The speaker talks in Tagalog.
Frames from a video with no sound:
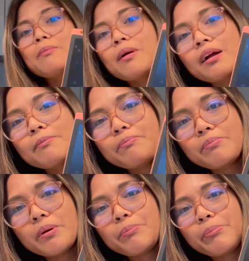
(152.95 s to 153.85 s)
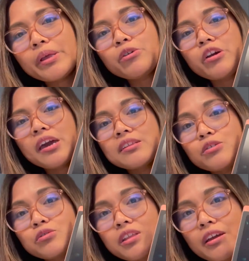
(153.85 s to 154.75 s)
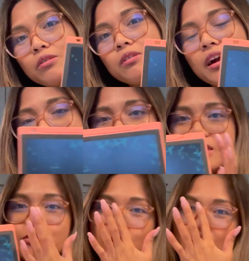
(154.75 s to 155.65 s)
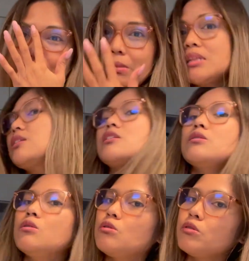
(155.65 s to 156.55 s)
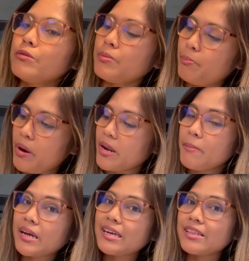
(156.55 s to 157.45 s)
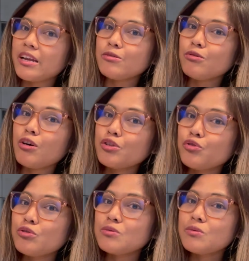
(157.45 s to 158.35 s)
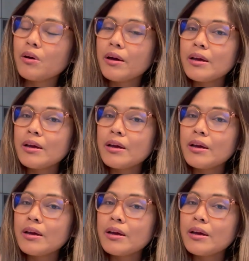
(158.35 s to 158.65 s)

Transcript: mag-pinohenyo tayo, guys, ito yung gamitin ko para makita nyo kung ano yung